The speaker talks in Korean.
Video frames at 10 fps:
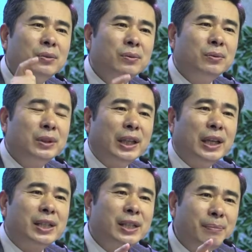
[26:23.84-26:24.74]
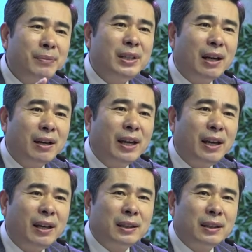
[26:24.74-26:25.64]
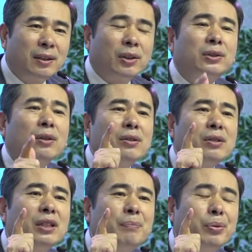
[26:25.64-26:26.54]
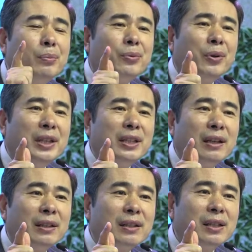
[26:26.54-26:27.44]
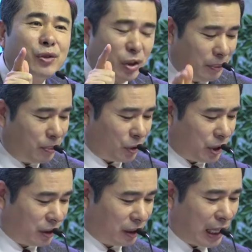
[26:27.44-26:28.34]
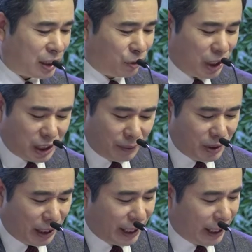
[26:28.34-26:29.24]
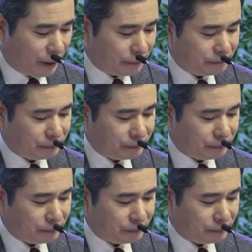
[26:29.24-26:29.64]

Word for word: 우리의 심장에 어떤 것을 품고 있느냐는 것을 주님이 보시는 거예요. 다 같이 우리의 심장에